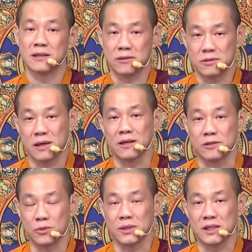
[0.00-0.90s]
做给你
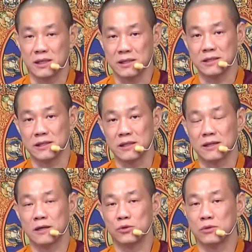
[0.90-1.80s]
做提醒，
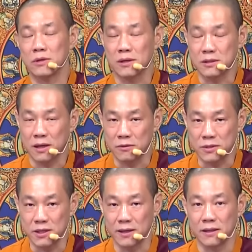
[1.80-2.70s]
他需要超
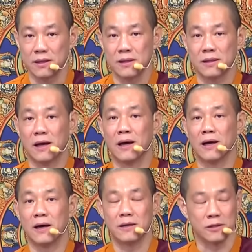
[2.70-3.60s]
荐，
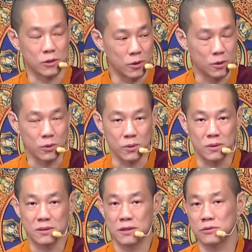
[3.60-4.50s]
他很痛
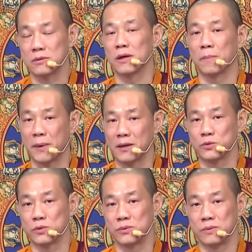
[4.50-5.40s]
苦，他需要帮
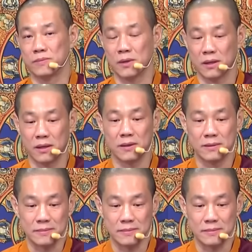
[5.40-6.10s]
助。好，